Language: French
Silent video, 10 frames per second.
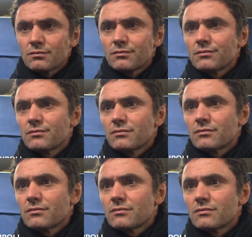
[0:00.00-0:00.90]
Les
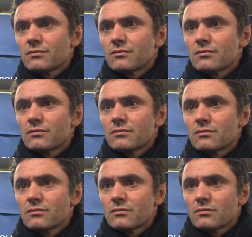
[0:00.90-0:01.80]
enseignements, l'enseignement pour
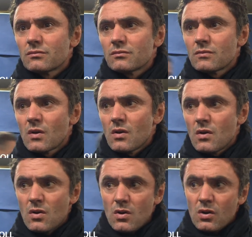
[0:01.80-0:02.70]
la fin de euh,
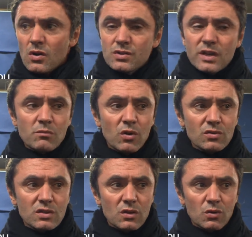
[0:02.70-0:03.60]
L'enseignement,
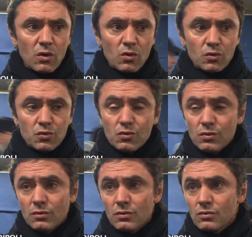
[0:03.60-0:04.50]
c'est que dans le contenu,
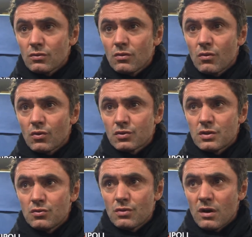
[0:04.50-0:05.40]
on
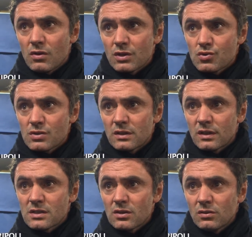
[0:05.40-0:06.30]
continue à avoir des choses
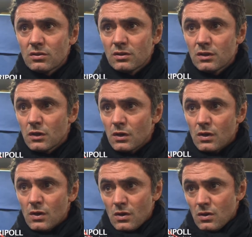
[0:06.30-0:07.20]
intéressantes
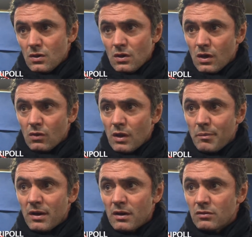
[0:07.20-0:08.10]
et qu'on n'a
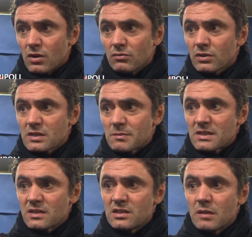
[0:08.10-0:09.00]
pas, voilà, on casse pas
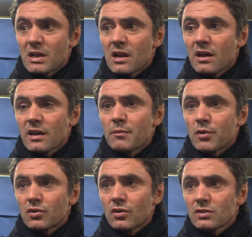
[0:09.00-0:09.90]
cette dynamique-là qui est
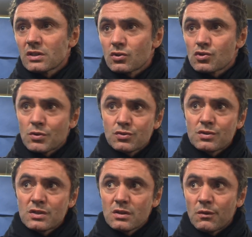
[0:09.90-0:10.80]
importante et que je pense que
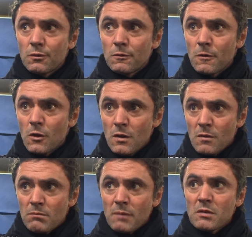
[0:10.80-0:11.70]
si on,
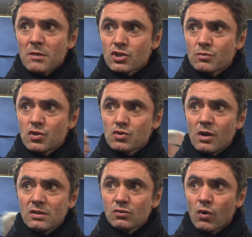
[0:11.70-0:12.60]
même des matchs comme ce
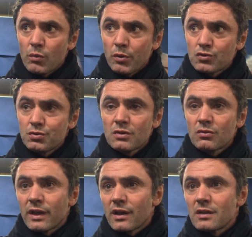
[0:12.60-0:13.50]
soir, si on en reproduit, on
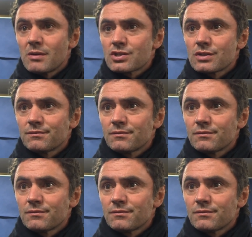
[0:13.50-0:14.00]
gagnera des matchs.